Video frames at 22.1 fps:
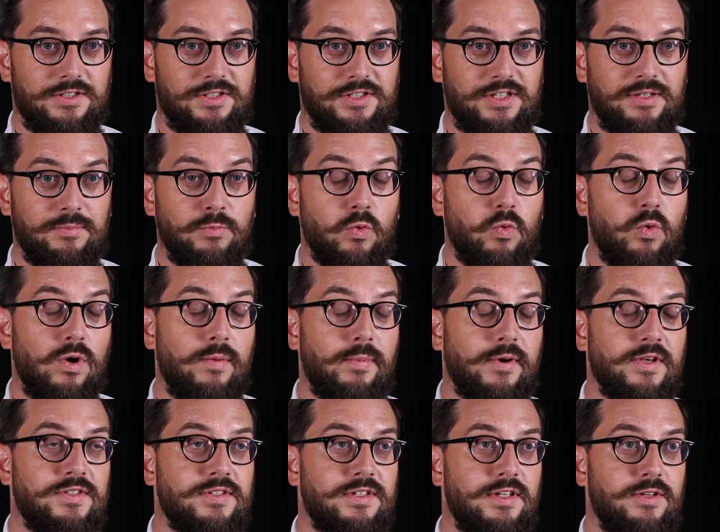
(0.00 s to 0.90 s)
j'ai beaucoup
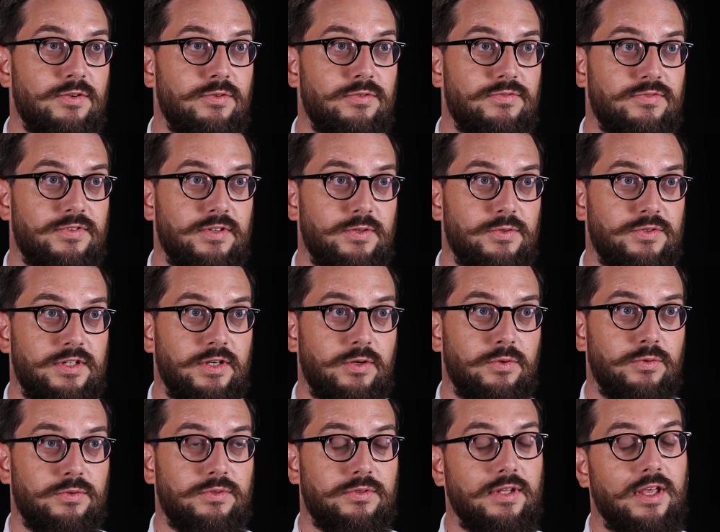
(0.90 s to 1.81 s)
apprécié le fait
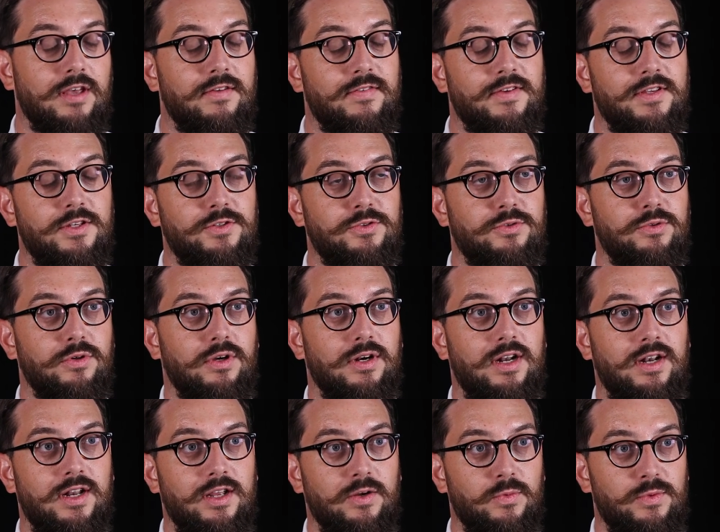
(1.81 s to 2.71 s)
aussi que travailler sur
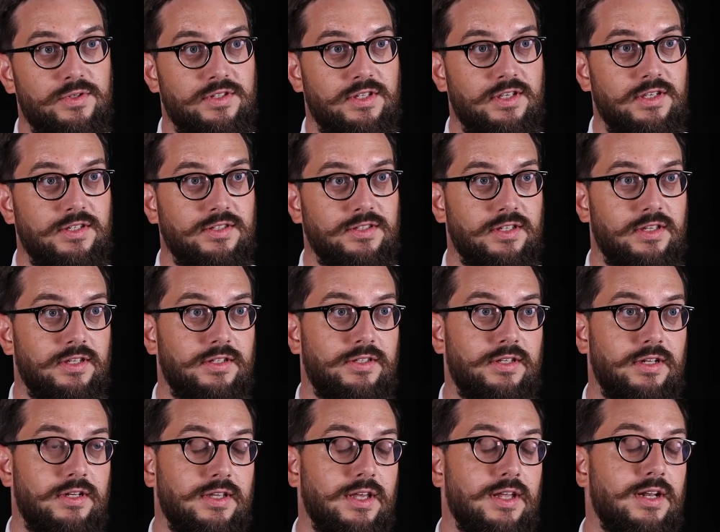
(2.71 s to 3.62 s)
la linguistique, ce qui
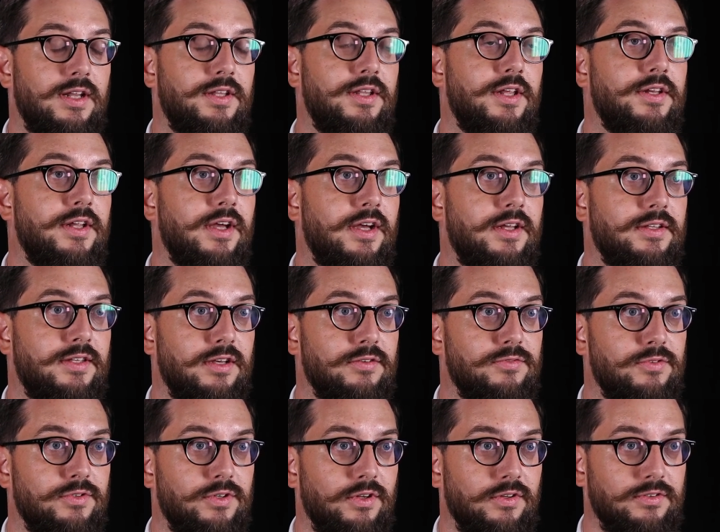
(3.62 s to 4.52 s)
était le cas de la dernière
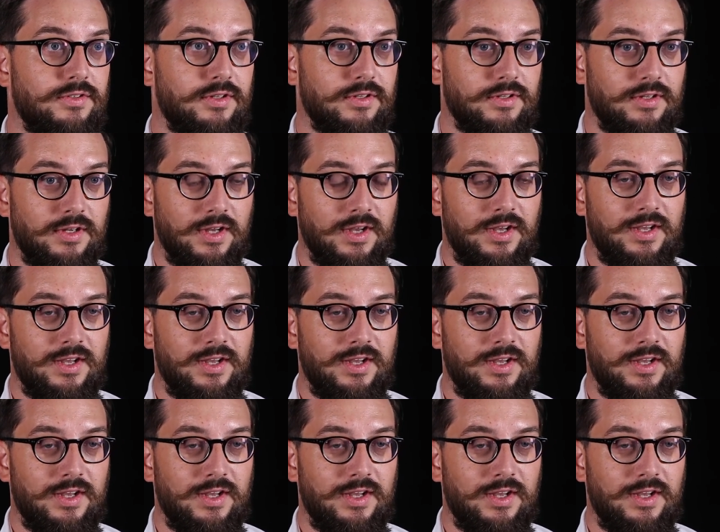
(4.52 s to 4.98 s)
intervenante,